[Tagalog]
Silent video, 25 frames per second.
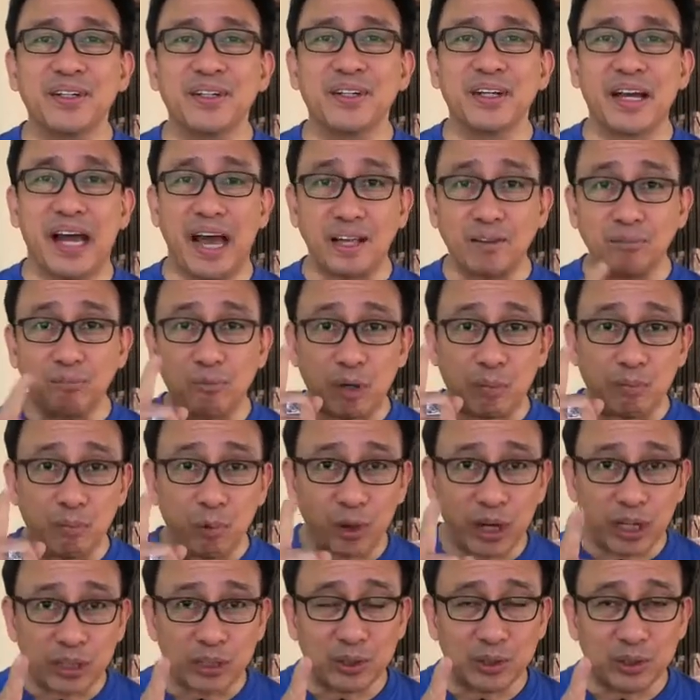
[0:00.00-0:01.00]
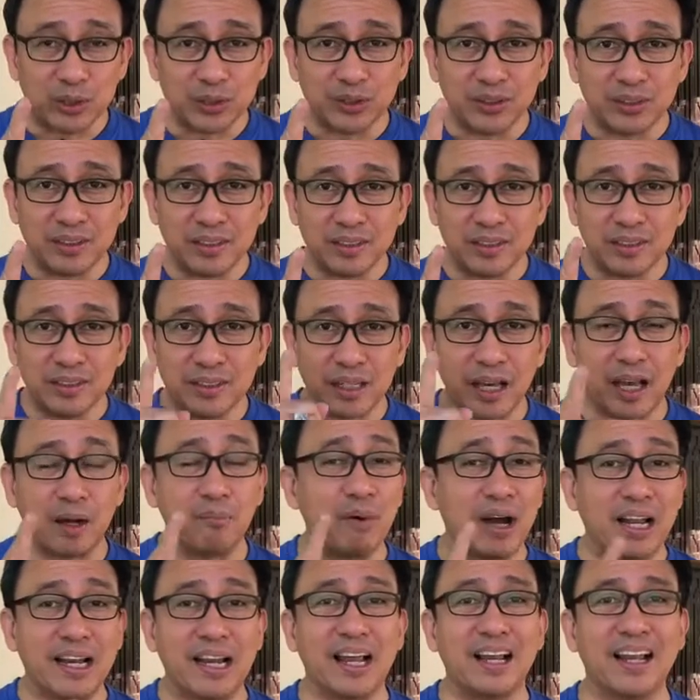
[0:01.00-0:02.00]
At may bukasyon sa
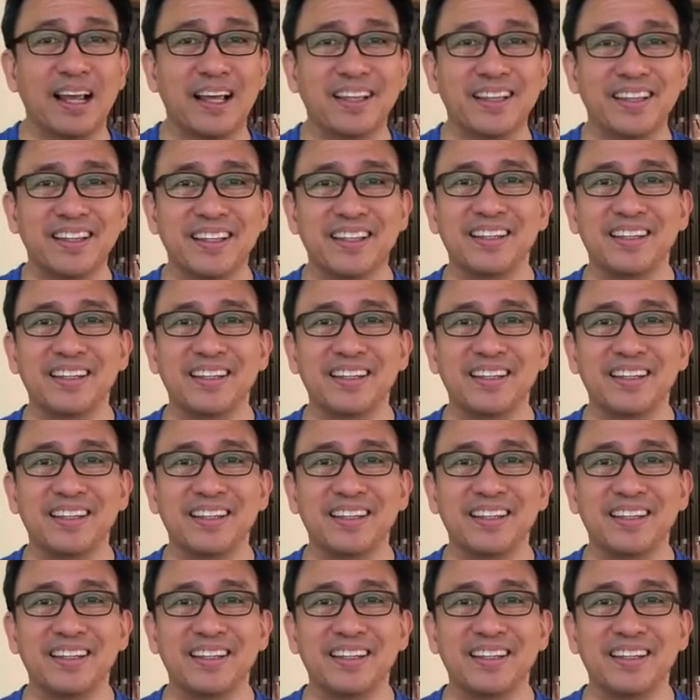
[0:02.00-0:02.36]
kabanalan.